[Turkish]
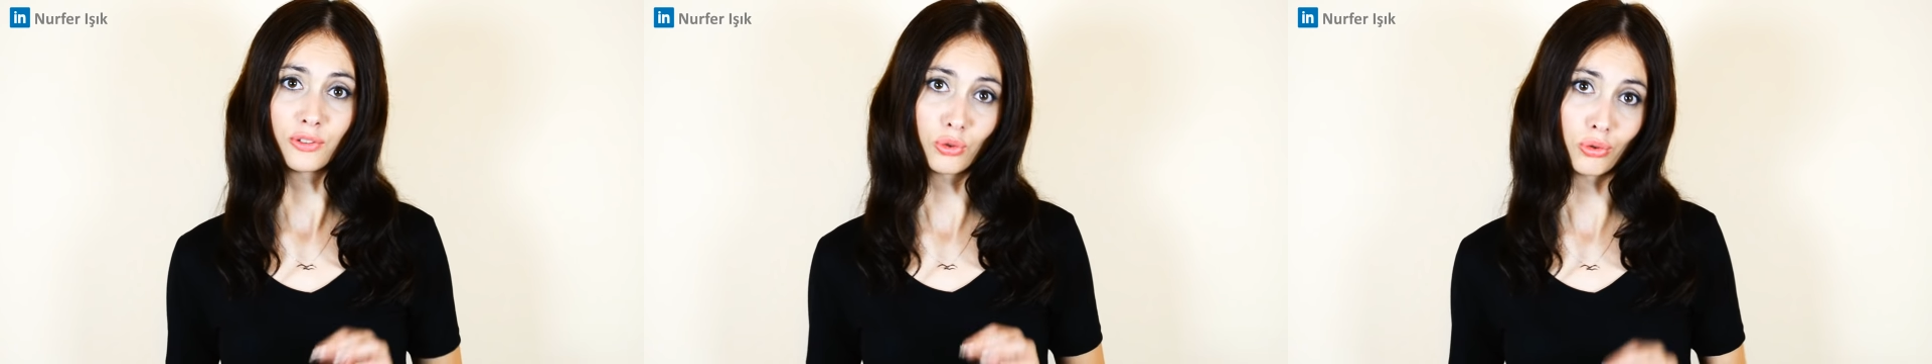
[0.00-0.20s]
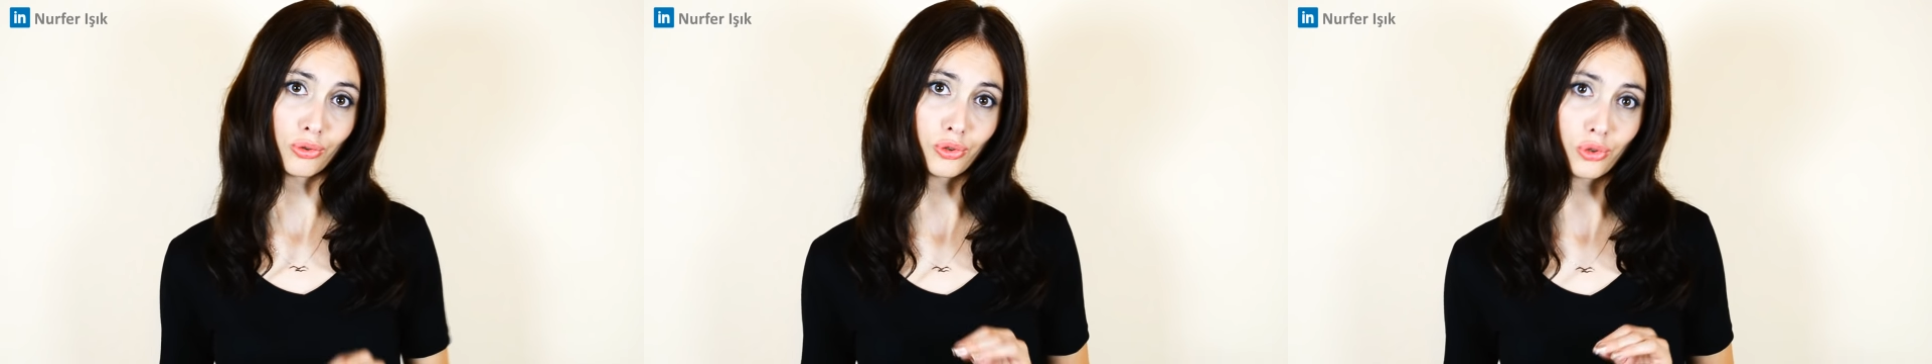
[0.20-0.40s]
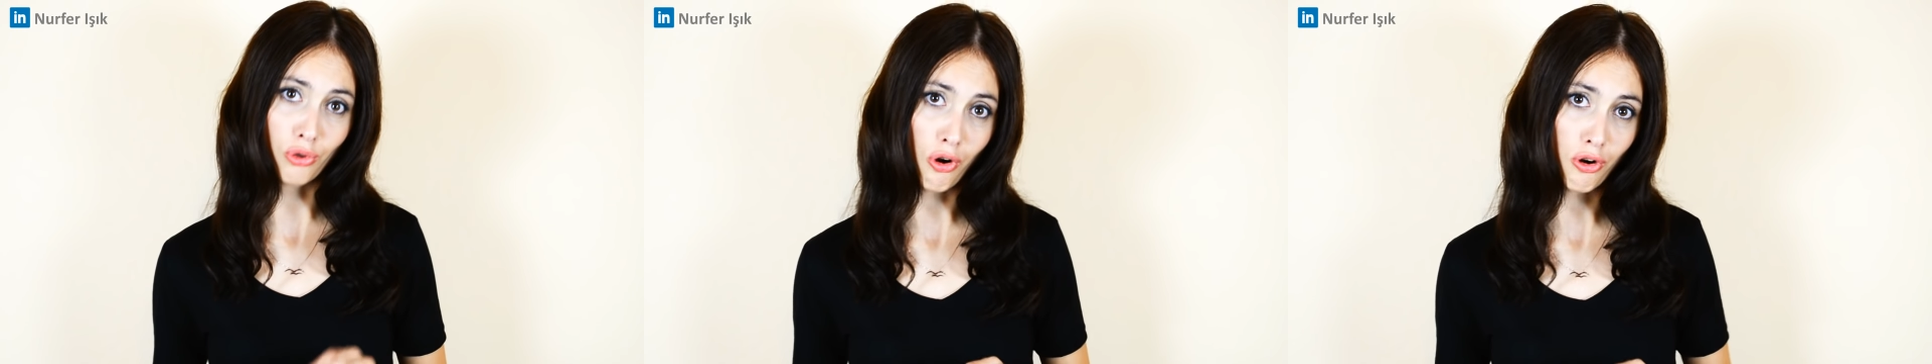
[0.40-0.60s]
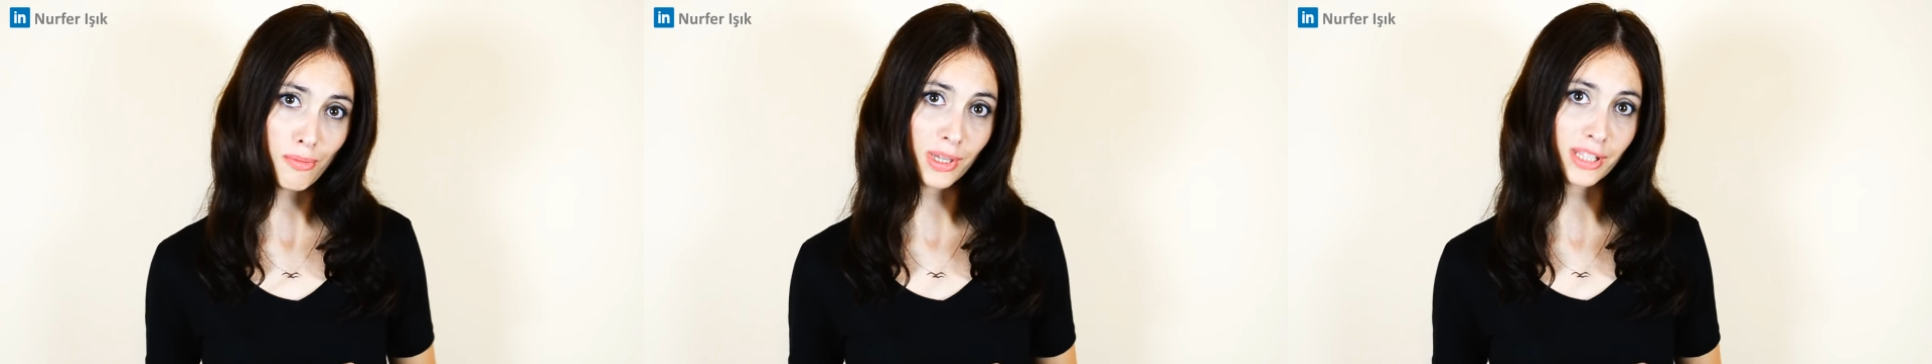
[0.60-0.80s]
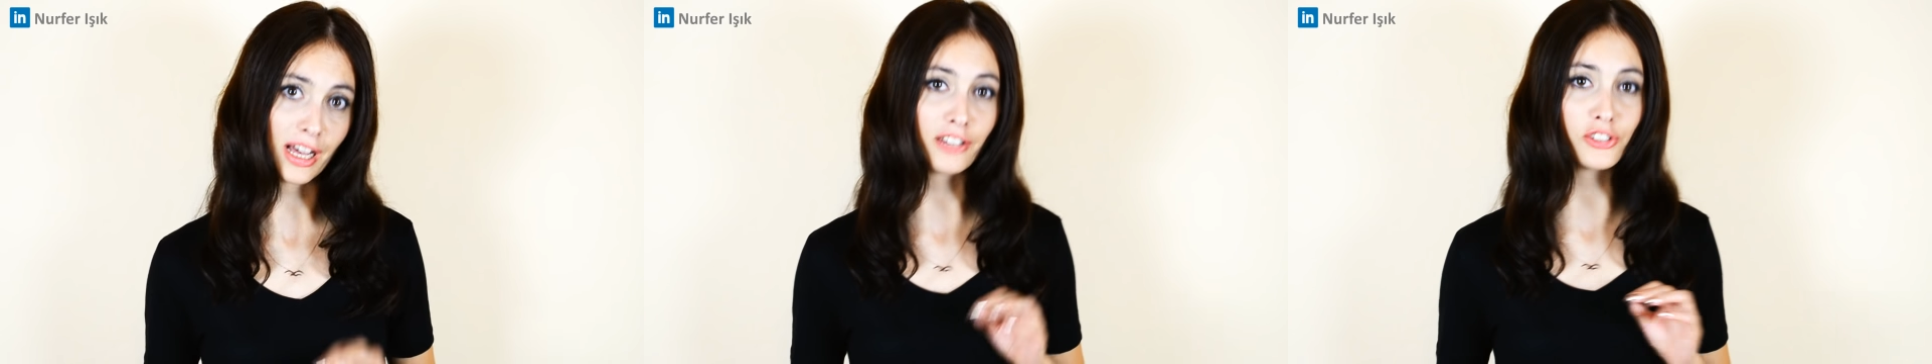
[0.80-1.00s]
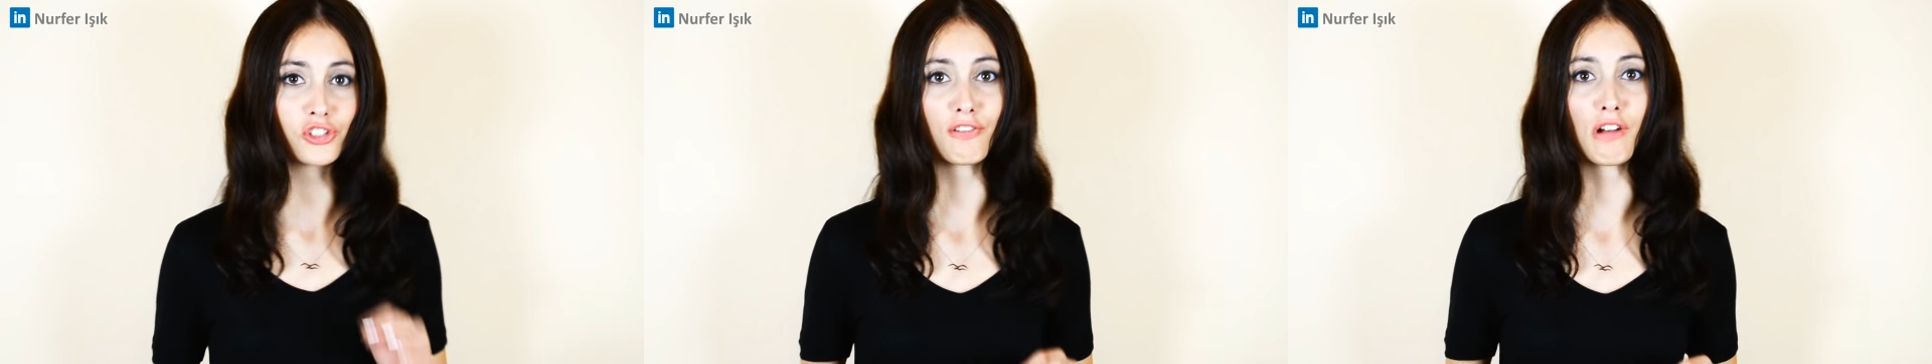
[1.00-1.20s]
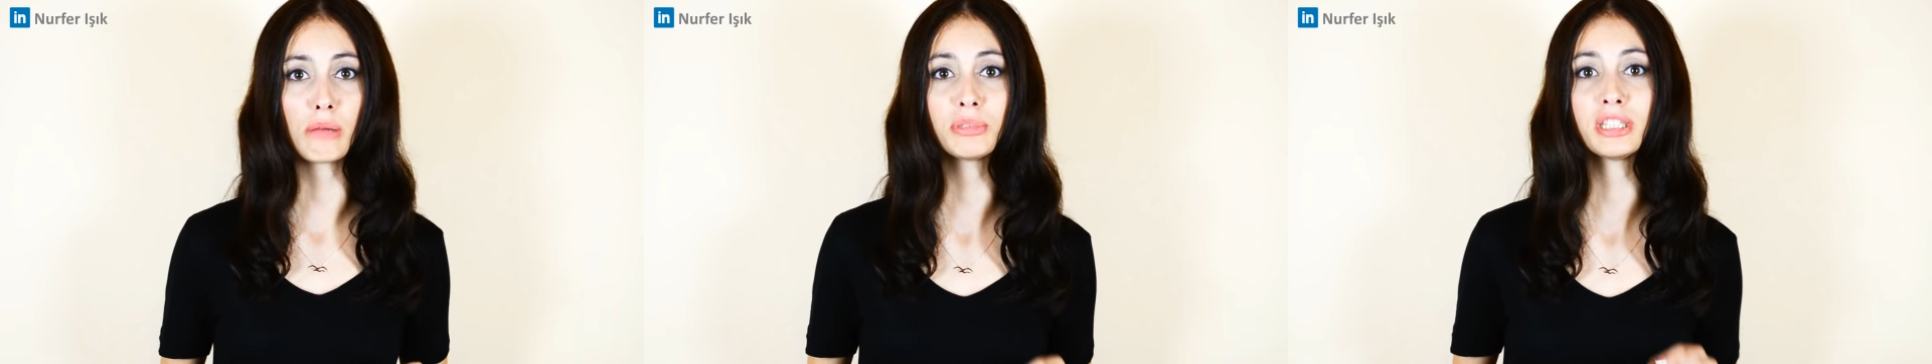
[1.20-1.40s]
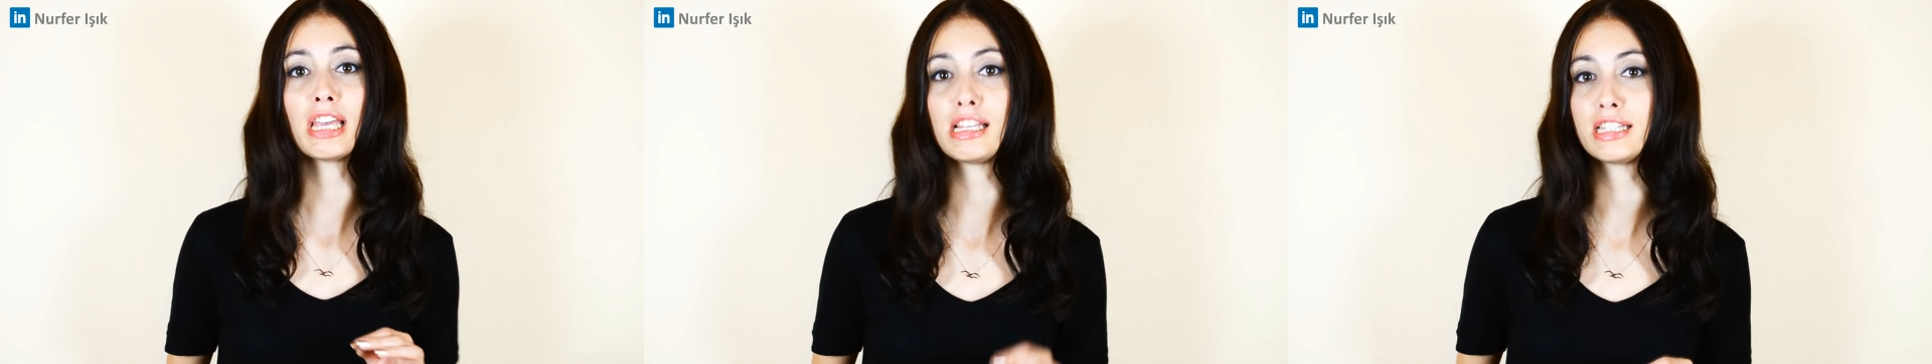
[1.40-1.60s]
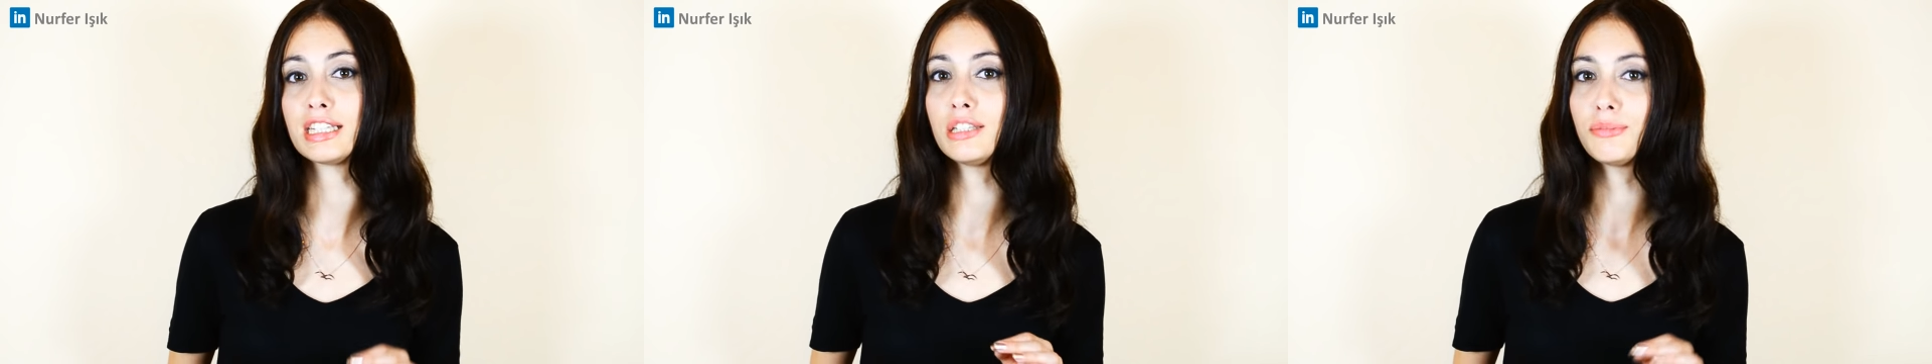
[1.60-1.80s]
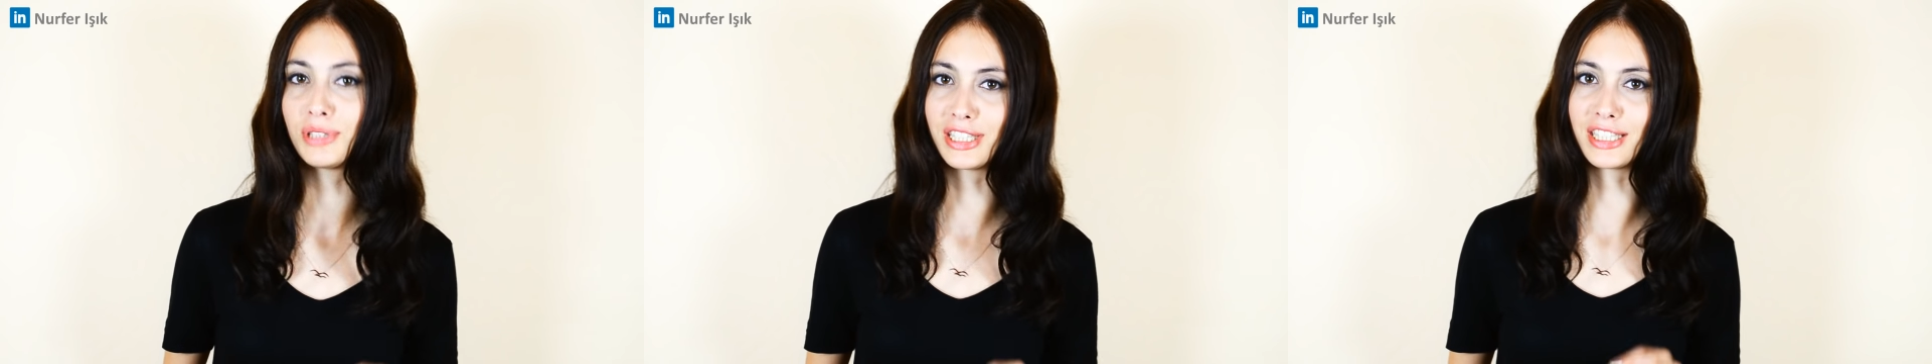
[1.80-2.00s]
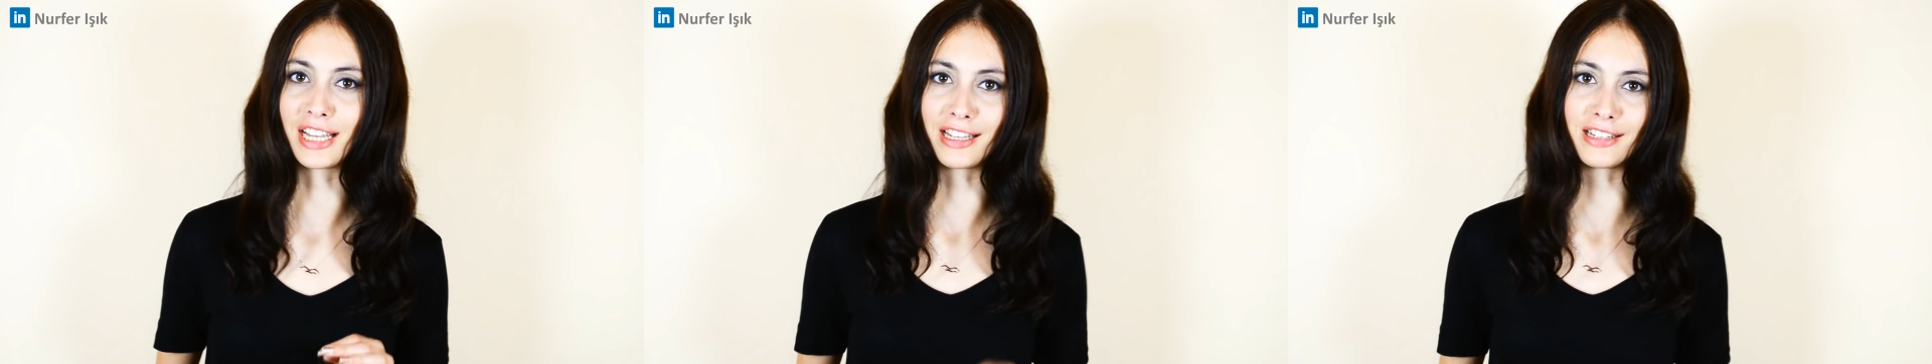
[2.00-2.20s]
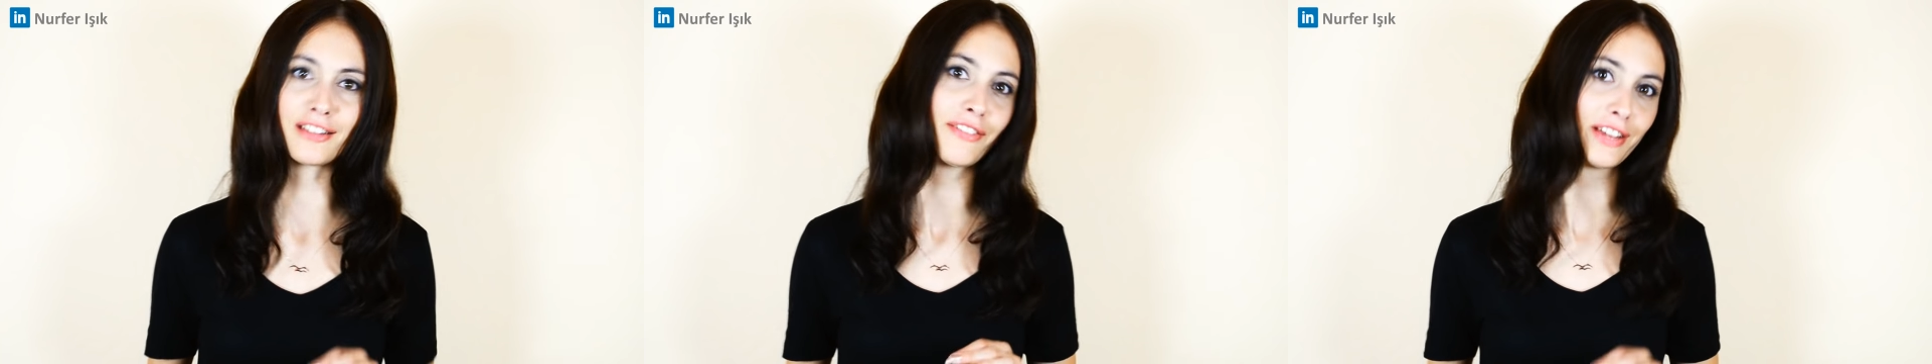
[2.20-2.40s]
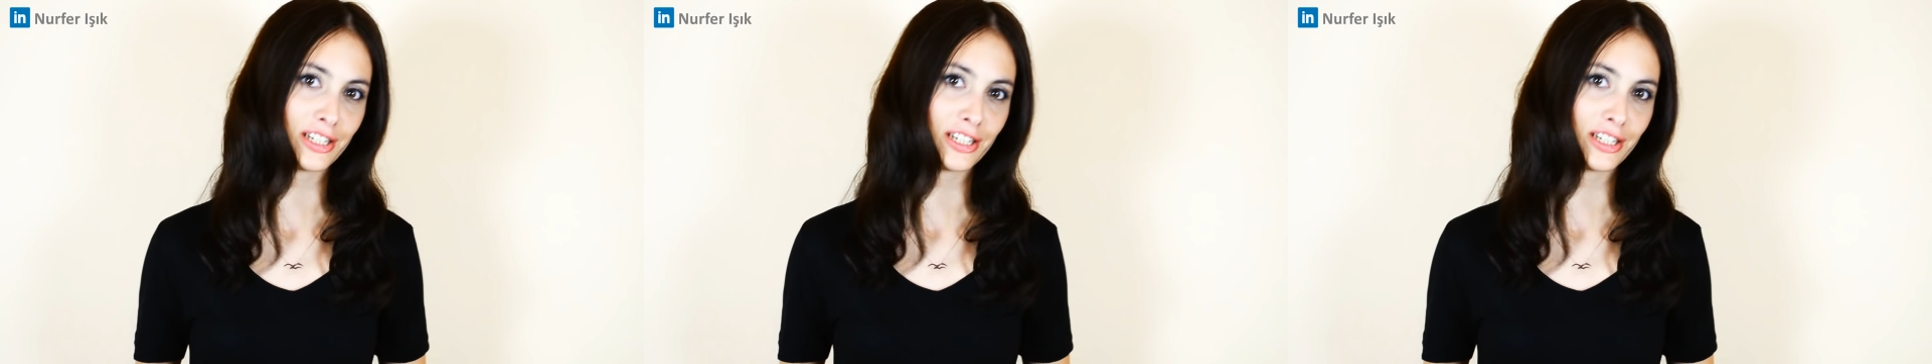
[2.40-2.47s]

soru sormadan cevabını etkili bir şekilde